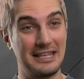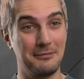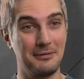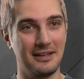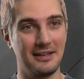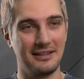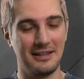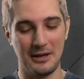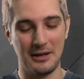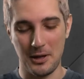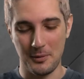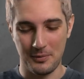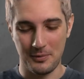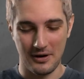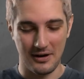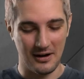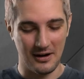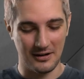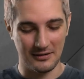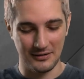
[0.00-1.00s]
2007'de ne
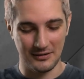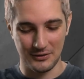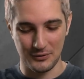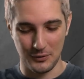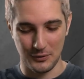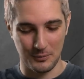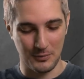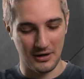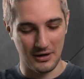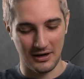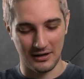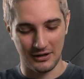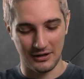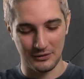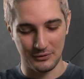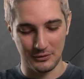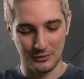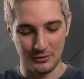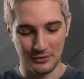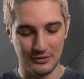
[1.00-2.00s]
yaparlar diye çok merak
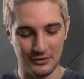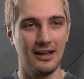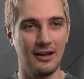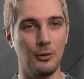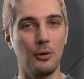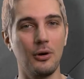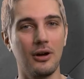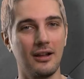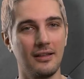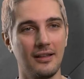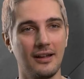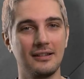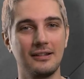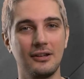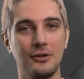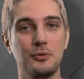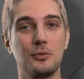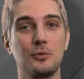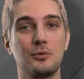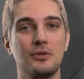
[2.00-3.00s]
ediyoruz. E, o aralarda
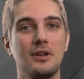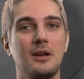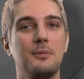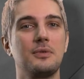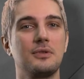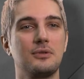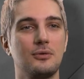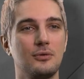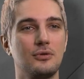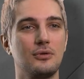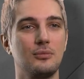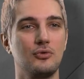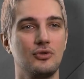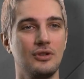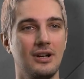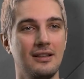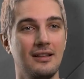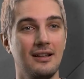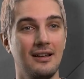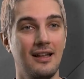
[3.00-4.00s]
da çok güzel pist üstü
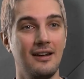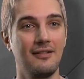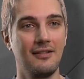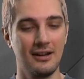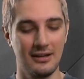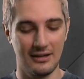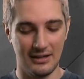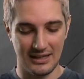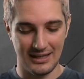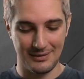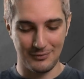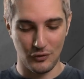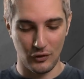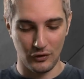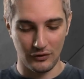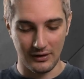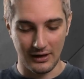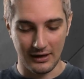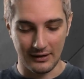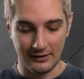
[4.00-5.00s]
mücadeleler var yine
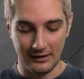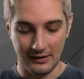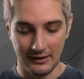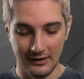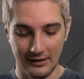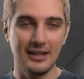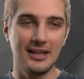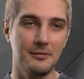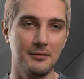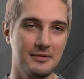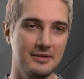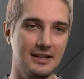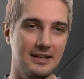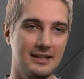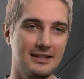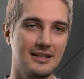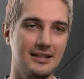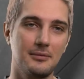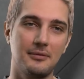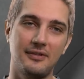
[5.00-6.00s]
2010'larda.
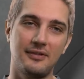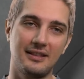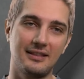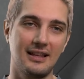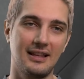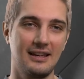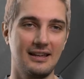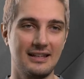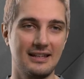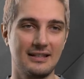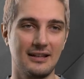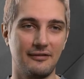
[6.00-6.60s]
2008 tabii Fettel'in ilk